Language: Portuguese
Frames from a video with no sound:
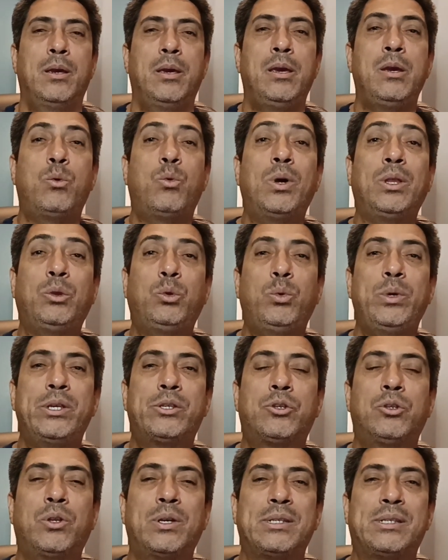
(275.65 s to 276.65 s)
Enquanto
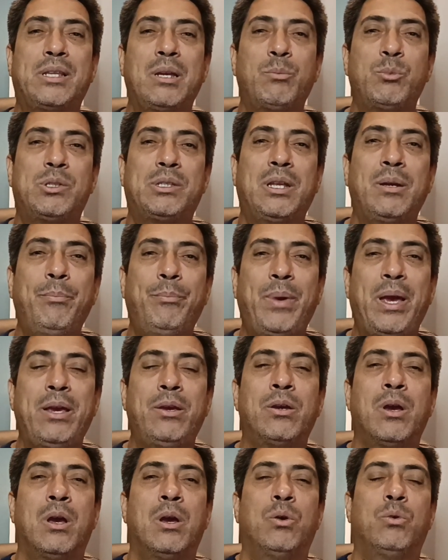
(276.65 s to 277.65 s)
isso, nós temos
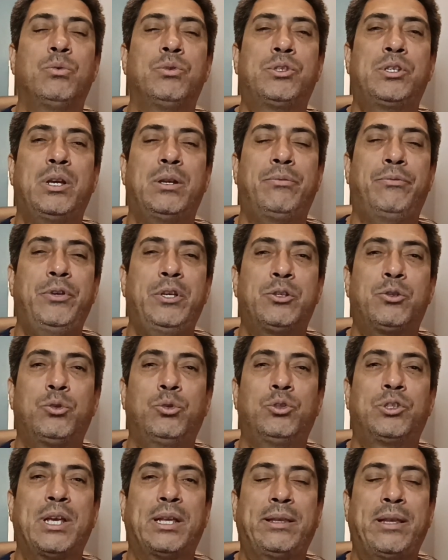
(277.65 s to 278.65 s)
também um
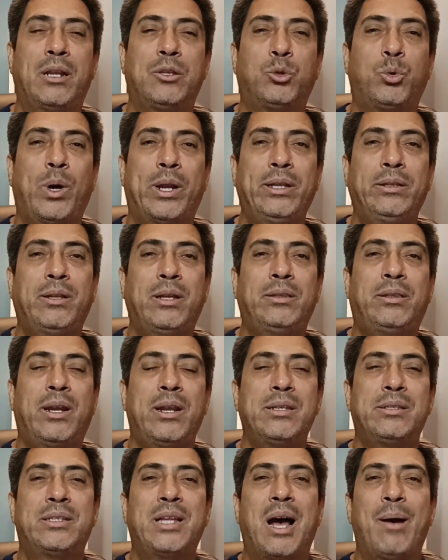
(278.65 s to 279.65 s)
serviço no satélite
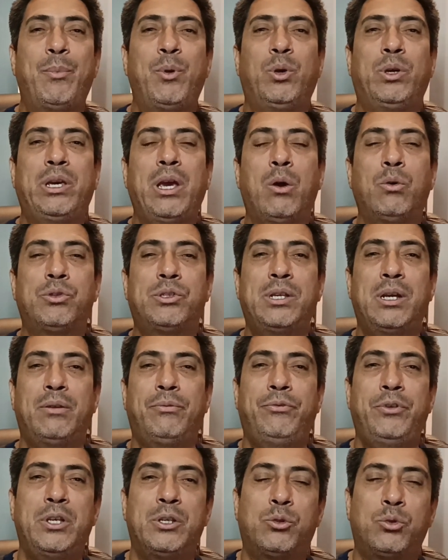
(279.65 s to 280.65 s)
43W, que é o
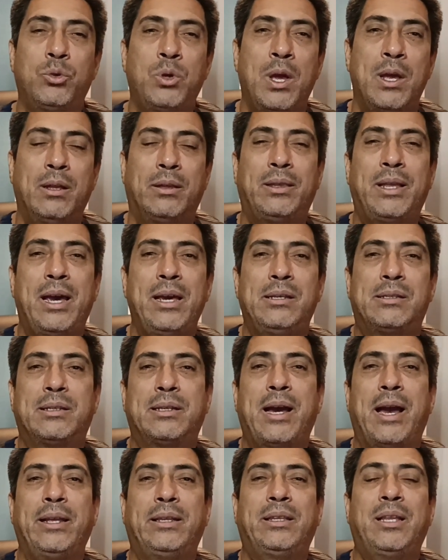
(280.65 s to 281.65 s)
serviço da
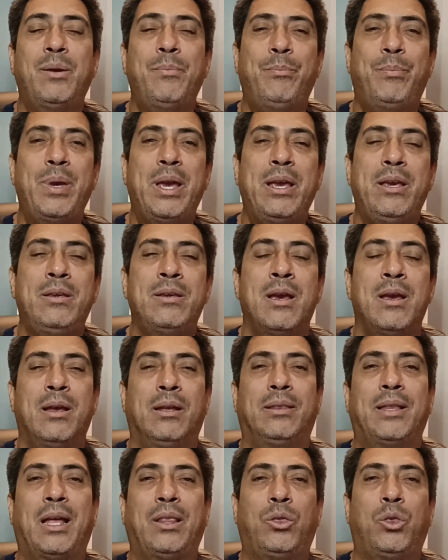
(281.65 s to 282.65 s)
Sky, também
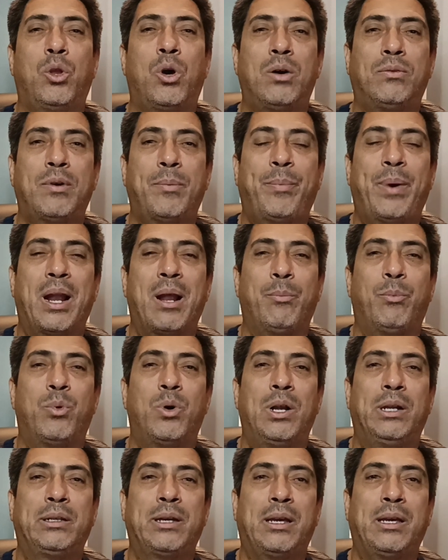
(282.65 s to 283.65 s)
da nova
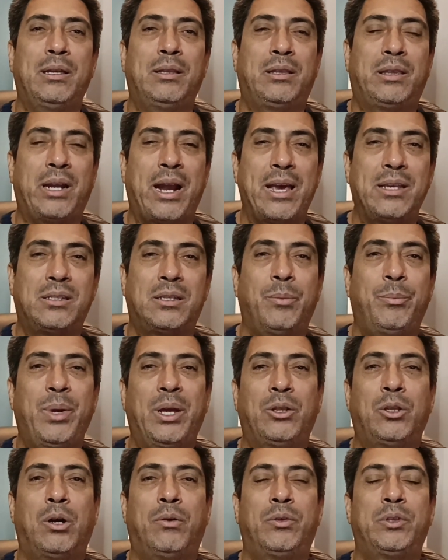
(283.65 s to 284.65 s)
parabólica, que traz
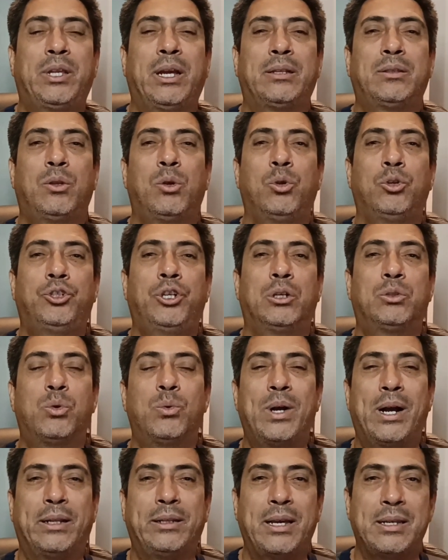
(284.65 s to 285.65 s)
também a nova tecnologia
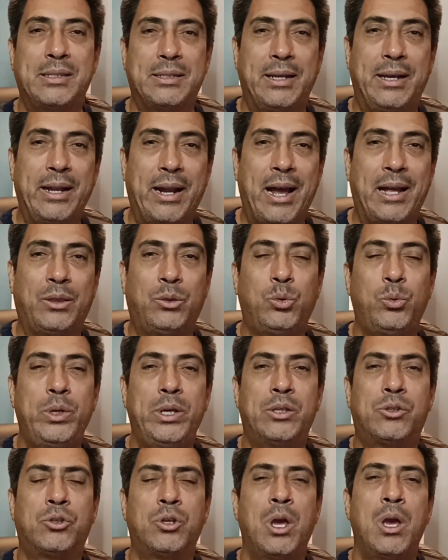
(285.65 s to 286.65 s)
com canais
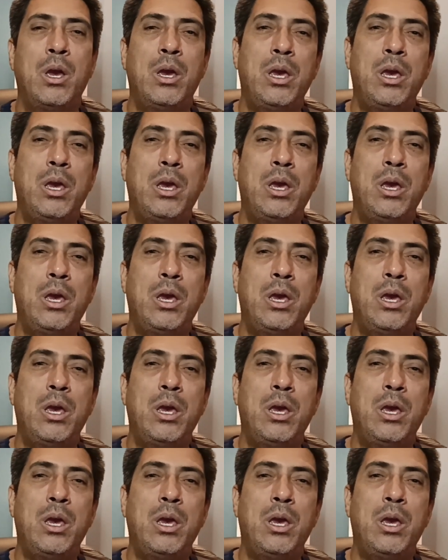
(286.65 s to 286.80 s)
gratuitos